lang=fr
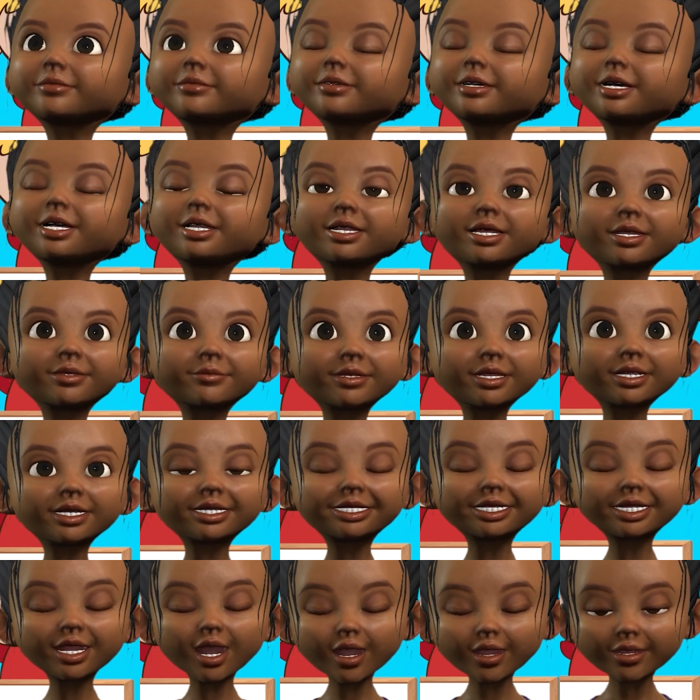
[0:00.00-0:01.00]
est
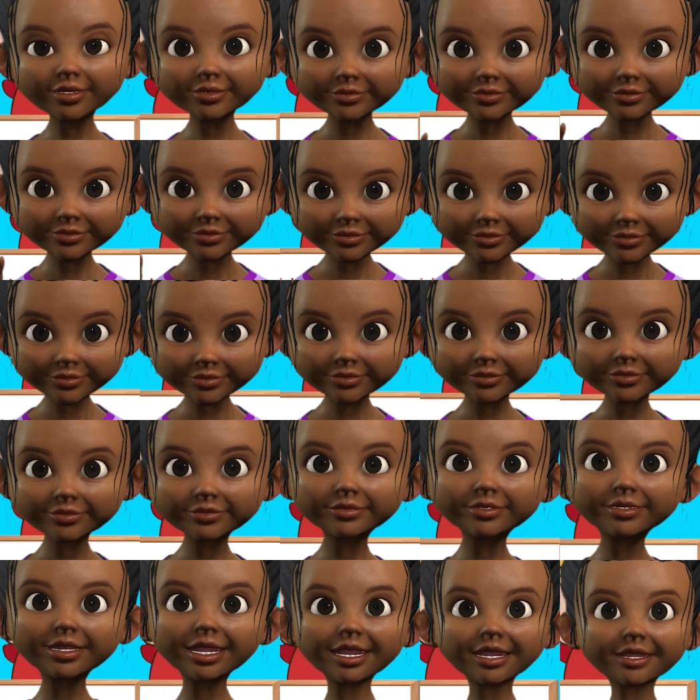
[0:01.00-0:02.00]
amélioré.
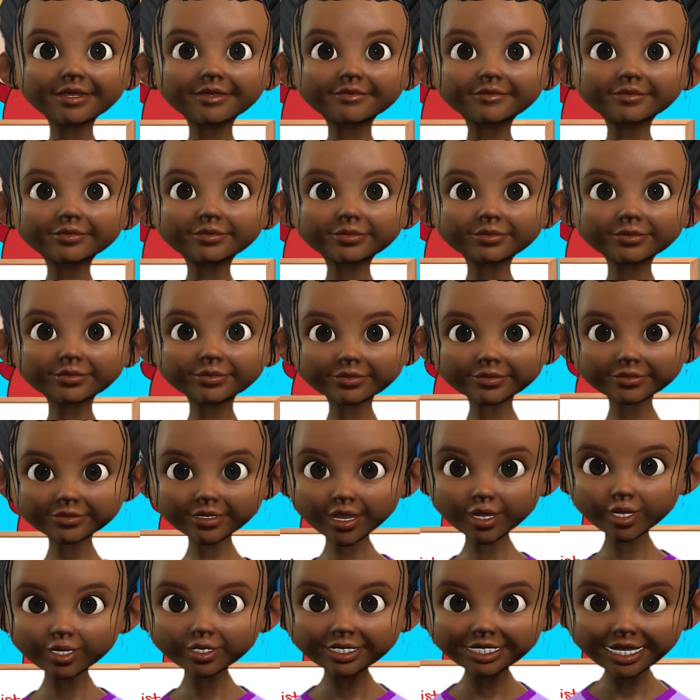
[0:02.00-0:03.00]
Et hop,
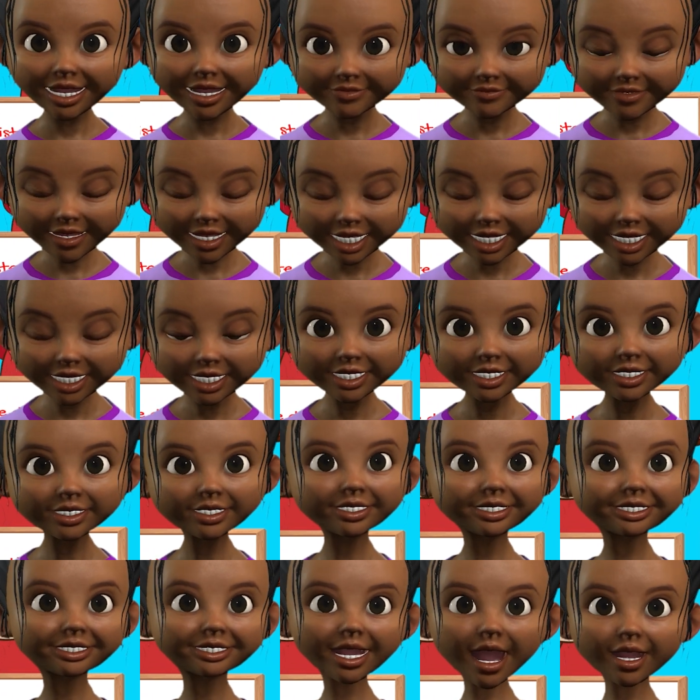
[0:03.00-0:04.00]
au travail et
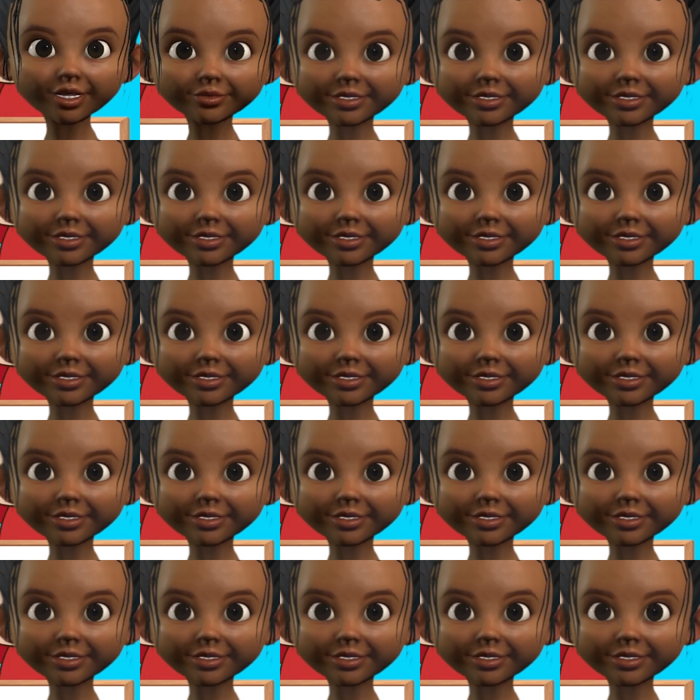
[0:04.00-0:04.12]
deviens